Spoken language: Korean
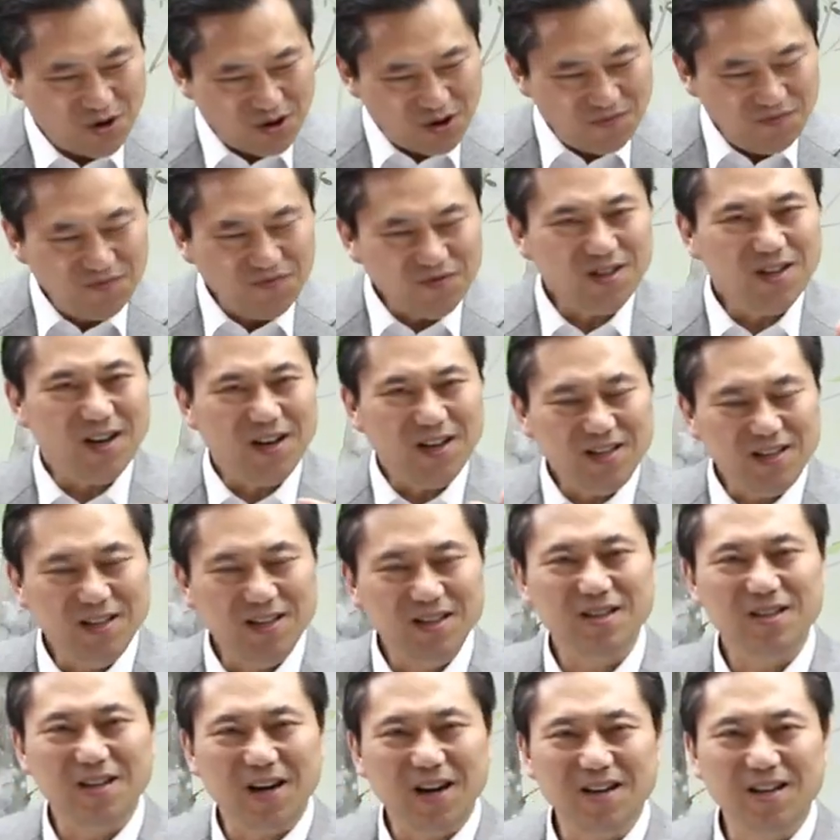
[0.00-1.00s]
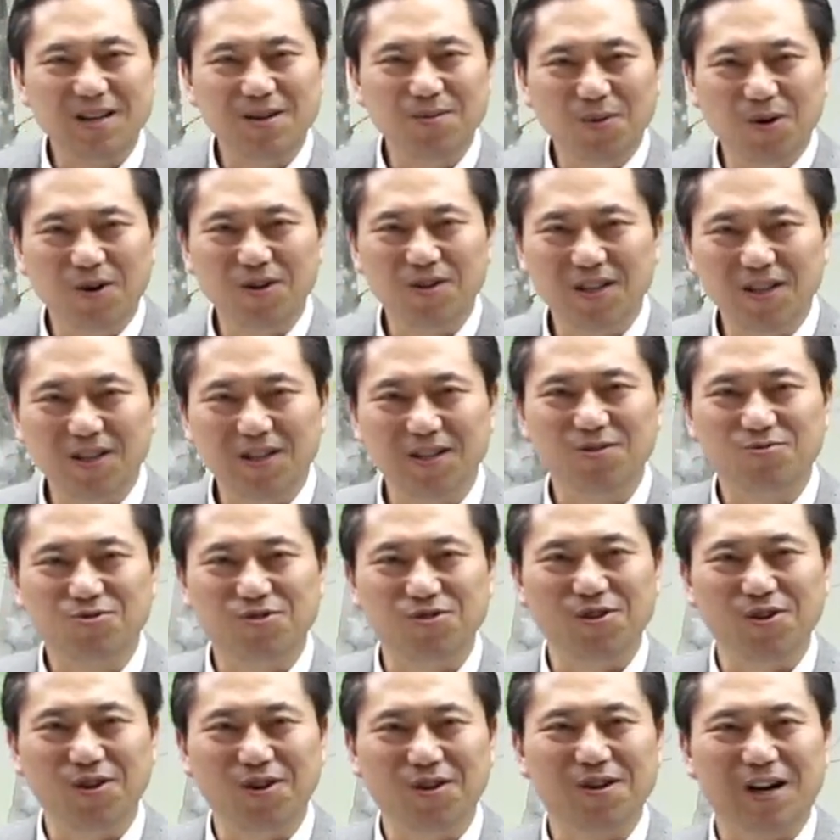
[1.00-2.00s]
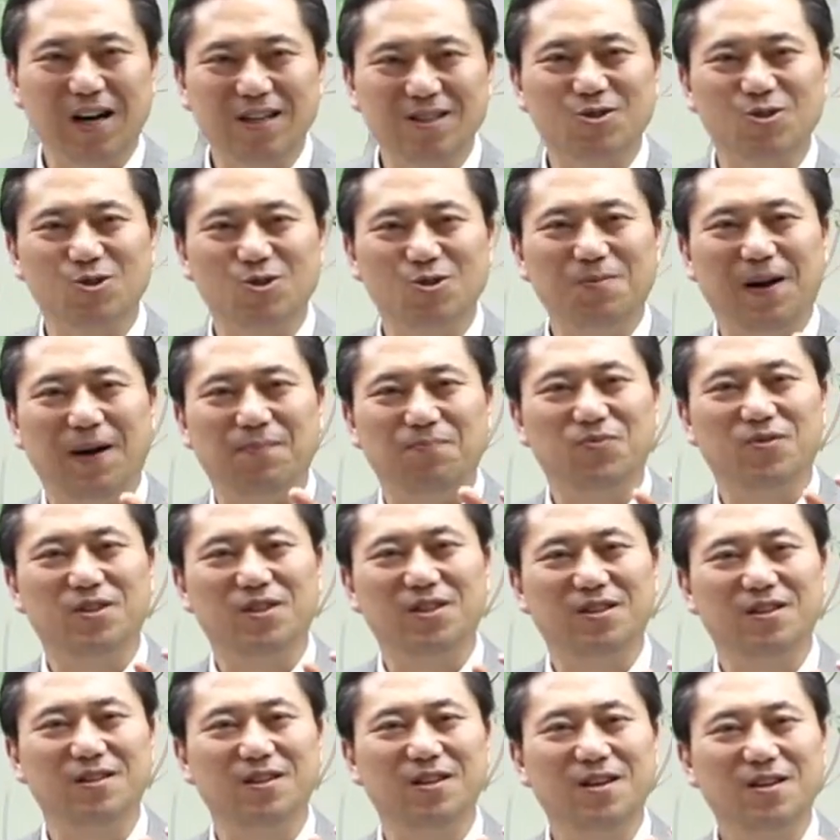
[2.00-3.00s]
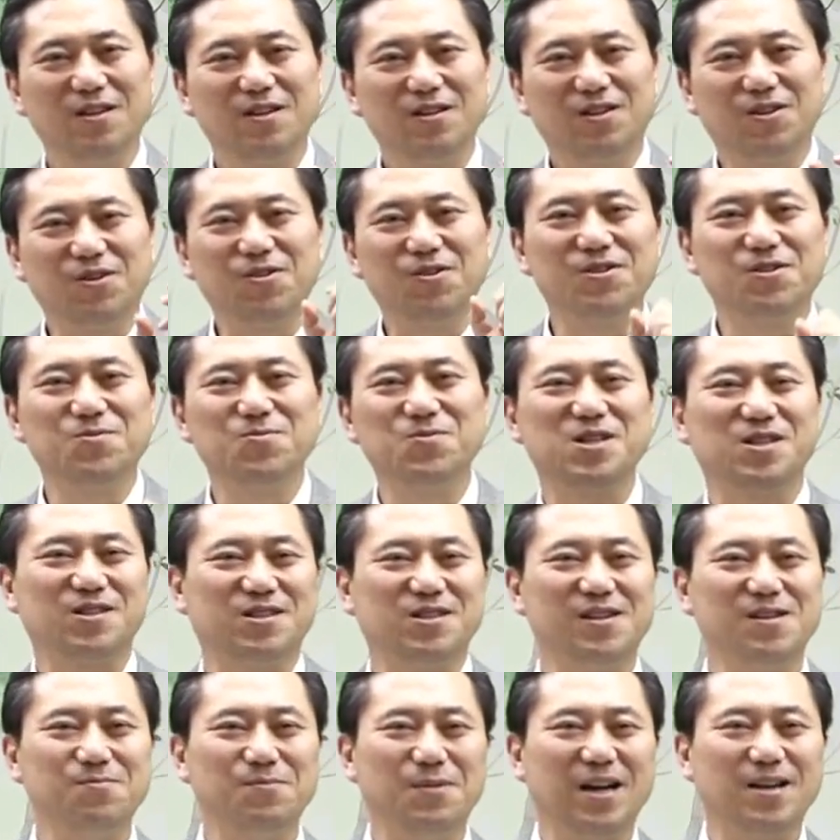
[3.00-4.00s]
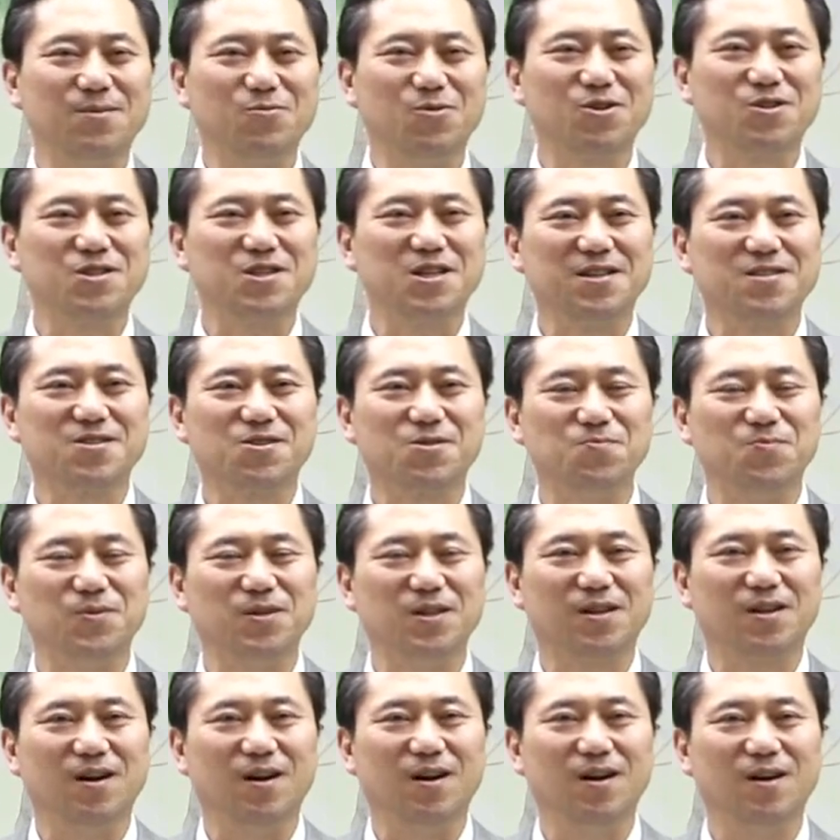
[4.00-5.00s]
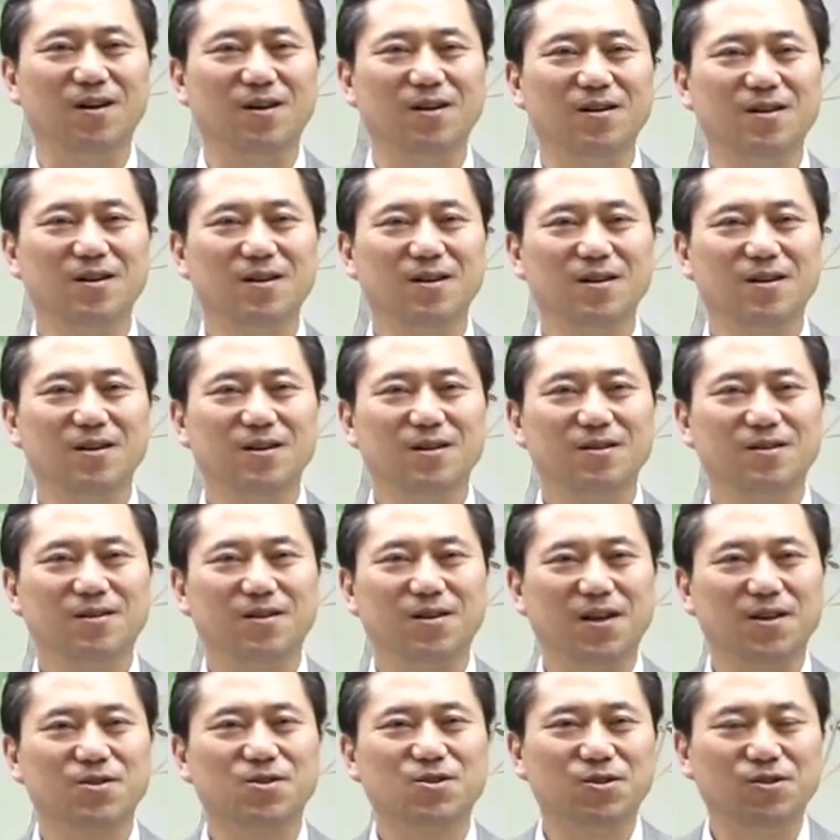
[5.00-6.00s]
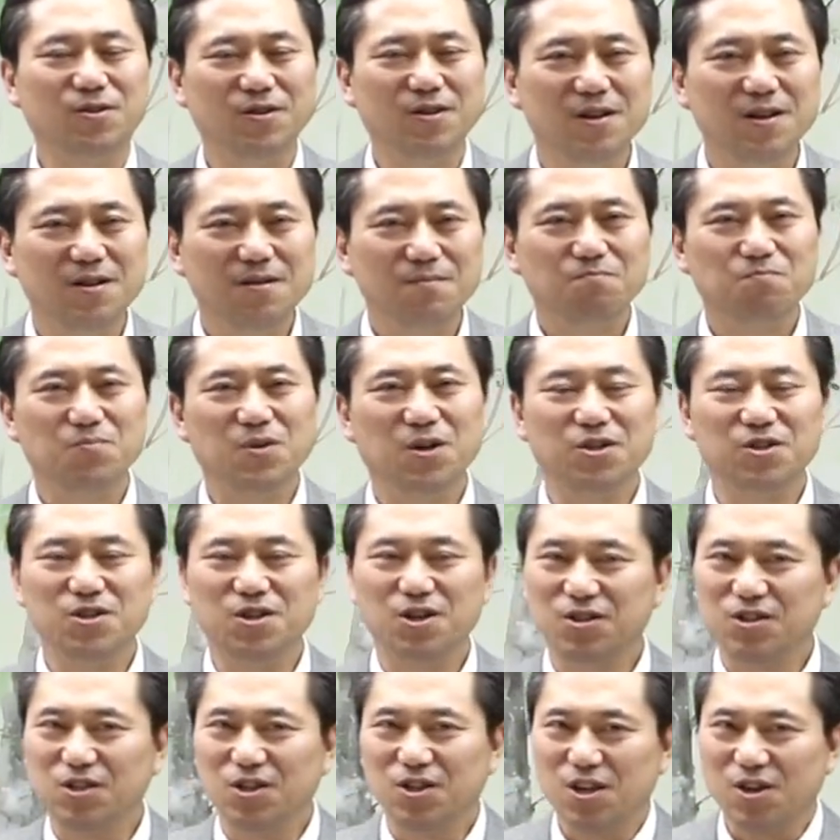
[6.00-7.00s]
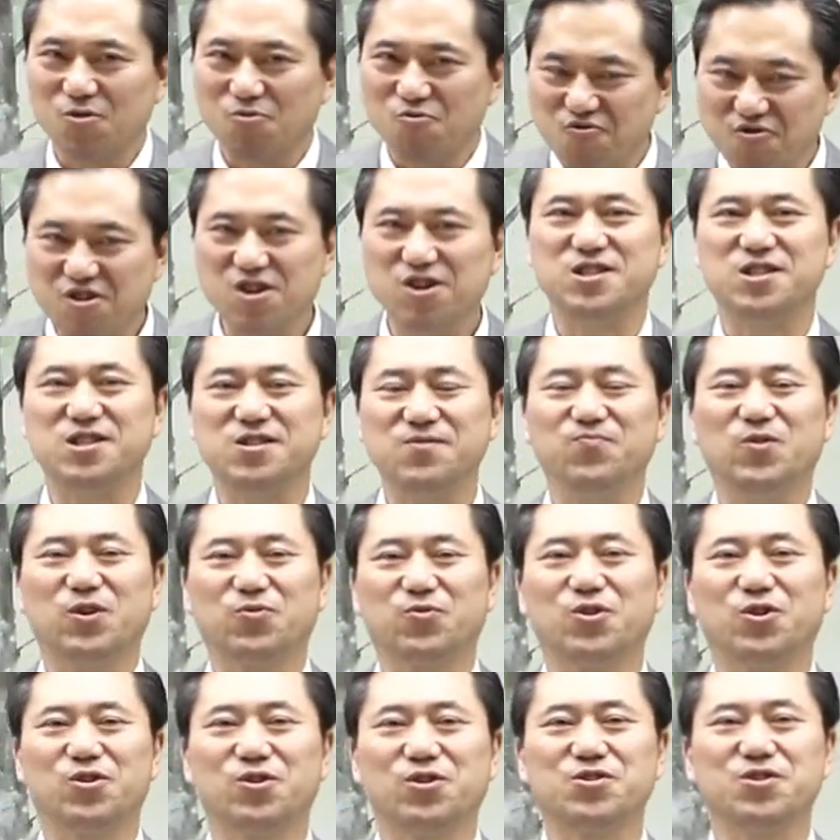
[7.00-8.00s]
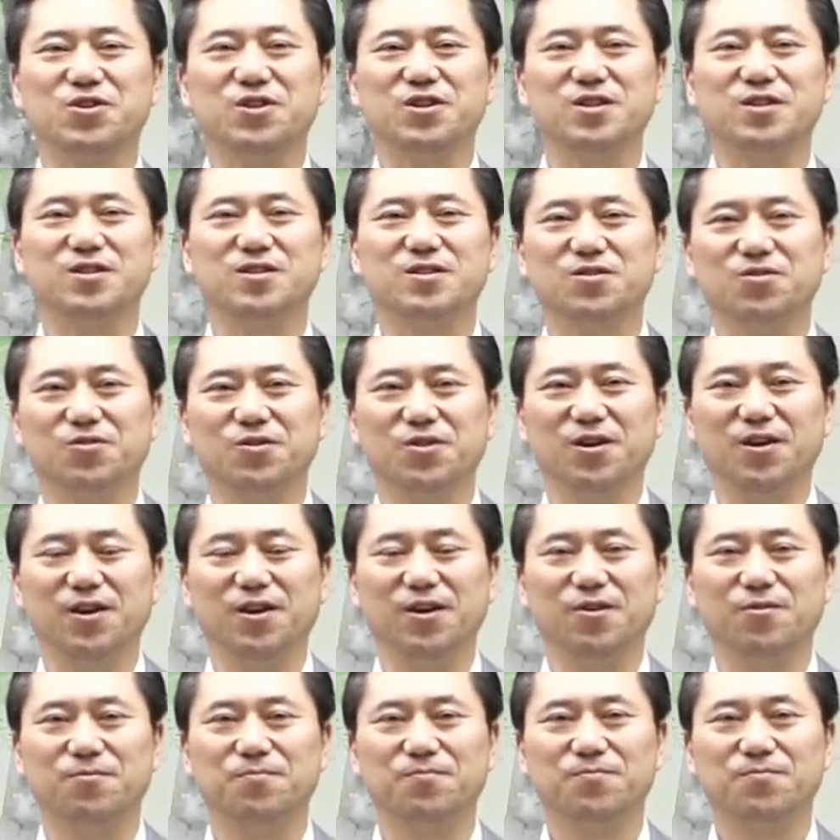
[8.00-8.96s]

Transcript: 뭔가 인간이 머리를 굴려가지고 만든 그런 음식들을 많이 먹지 않습니까? 그래서 면역력이 훨씬 더 떨어져 있는 거예요.